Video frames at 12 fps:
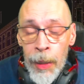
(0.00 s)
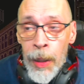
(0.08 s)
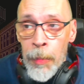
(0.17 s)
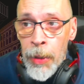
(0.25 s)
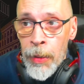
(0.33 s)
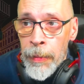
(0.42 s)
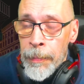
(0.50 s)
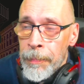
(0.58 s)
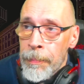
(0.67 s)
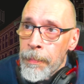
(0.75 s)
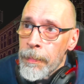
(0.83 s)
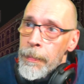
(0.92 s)
Bon,
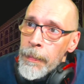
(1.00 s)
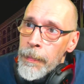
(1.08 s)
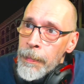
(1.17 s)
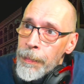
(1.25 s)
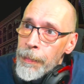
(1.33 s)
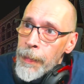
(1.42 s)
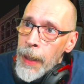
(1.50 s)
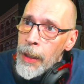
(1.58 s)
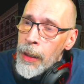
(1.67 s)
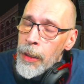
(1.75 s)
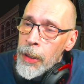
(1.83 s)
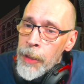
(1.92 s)

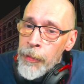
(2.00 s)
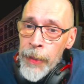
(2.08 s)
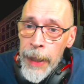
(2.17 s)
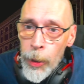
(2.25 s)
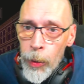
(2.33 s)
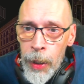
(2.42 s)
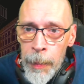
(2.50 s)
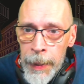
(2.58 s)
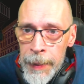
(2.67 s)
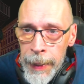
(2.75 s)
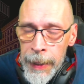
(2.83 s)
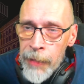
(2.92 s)
alors j'ai vu quelques
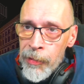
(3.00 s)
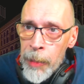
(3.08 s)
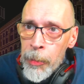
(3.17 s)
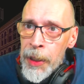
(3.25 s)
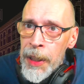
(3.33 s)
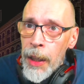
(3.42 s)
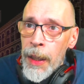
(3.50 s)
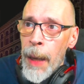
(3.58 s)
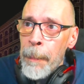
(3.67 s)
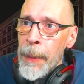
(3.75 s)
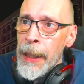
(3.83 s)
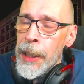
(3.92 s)
commentaires qui venaient me dire la
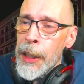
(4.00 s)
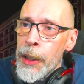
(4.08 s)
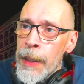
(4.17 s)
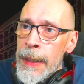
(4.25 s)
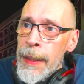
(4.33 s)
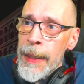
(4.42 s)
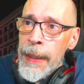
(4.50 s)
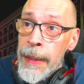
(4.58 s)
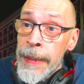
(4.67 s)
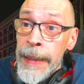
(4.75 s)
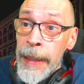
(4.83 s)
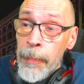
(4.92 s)
PlayStation 5
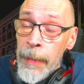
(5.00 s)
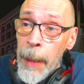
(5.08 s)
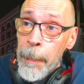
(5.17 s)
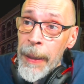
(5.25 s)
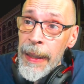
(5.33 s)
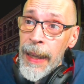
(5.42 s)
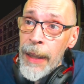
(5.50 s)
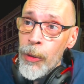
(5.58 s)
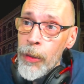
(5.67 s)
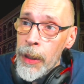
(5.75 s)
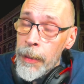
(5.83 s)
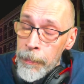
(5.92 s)
Slim n'est pas de la
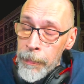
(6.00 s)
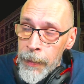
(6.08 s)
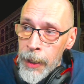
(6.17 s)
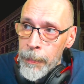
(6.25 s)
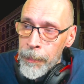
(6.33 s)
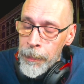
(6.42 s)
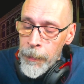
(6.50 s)
douille. Non.